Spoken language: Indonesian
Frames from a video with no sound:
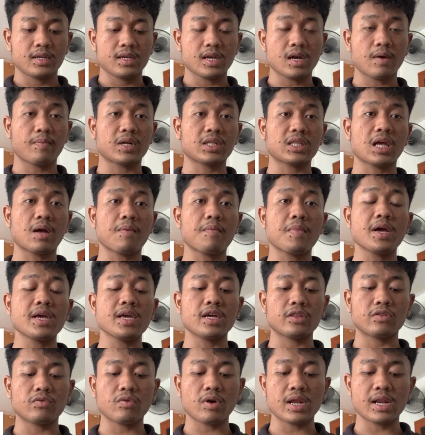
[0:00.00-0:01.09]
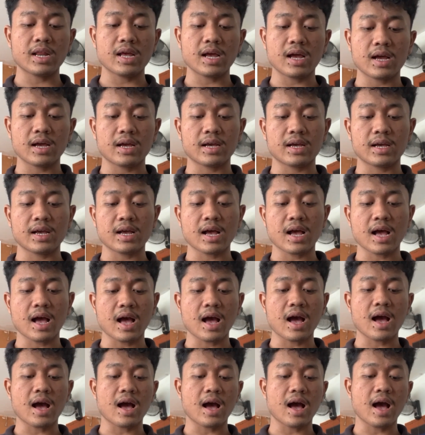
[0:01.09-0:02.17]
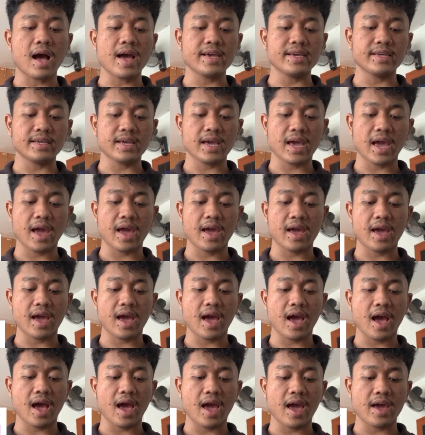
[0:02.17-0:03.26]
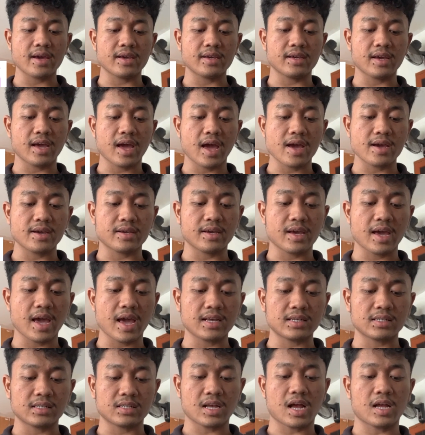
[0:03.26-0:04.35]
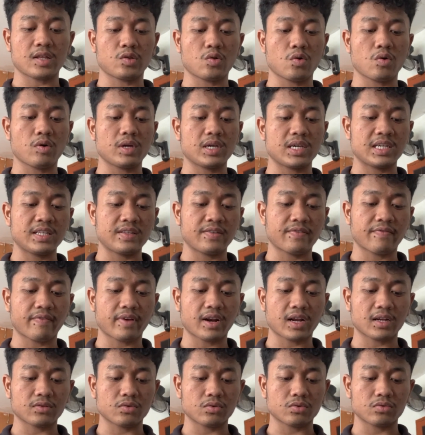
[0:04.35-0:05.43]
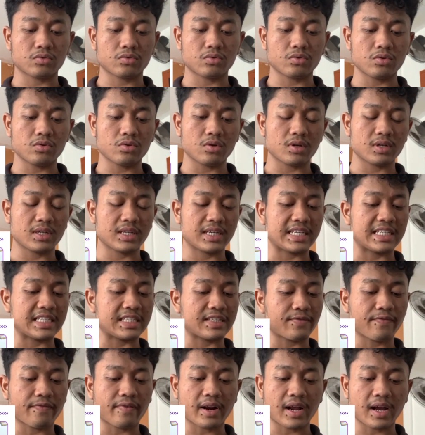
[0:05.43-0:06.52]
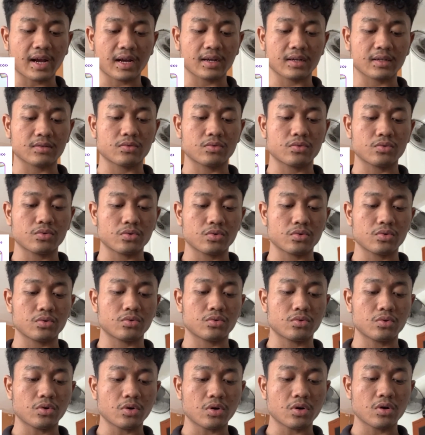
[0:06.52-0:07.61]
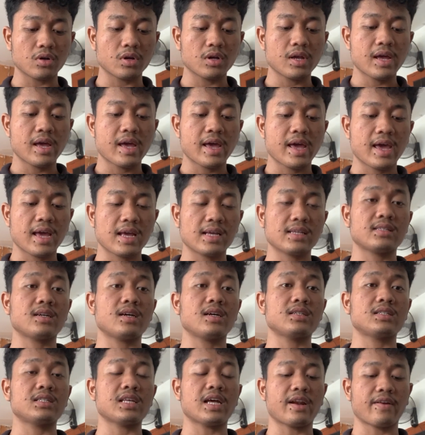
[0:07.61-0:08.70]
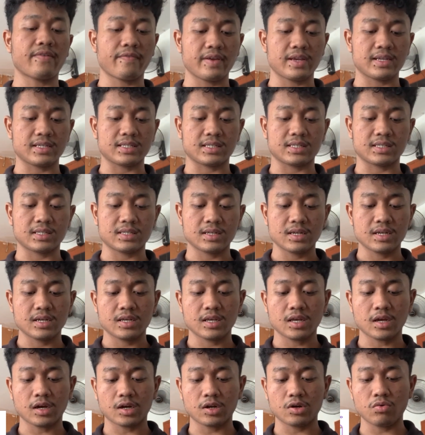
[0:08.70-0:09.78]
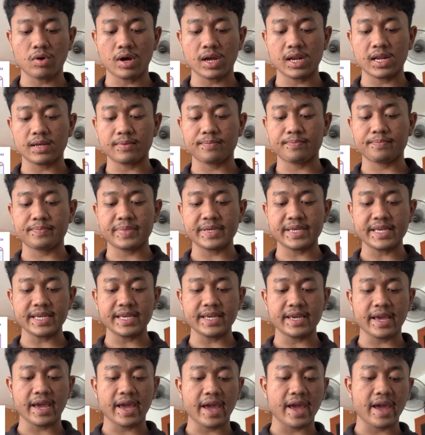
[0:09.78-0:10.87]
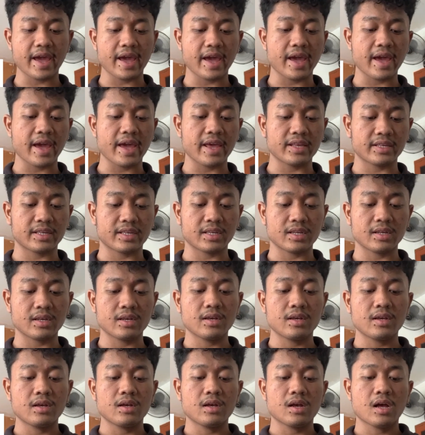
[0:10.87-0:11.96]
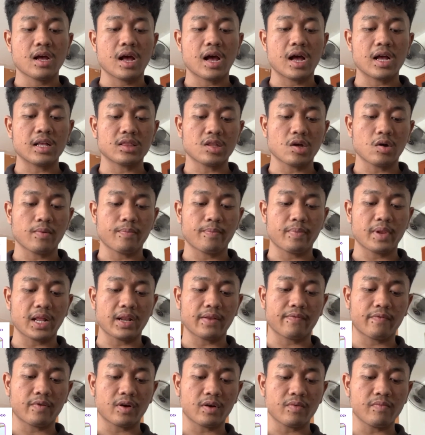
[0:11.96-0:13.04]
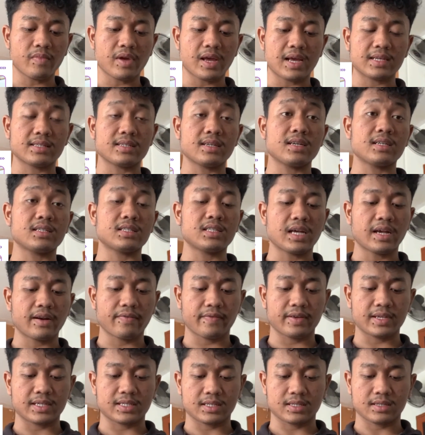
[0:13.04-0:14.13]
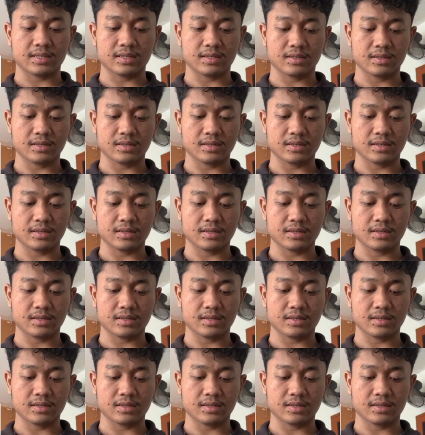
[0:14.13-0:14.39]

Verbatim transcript: Yang pertama yaitu ada IaaS e atau infrastruktur infrastruktur as a service. Yang kedua ada PaaS e atau platform as a service.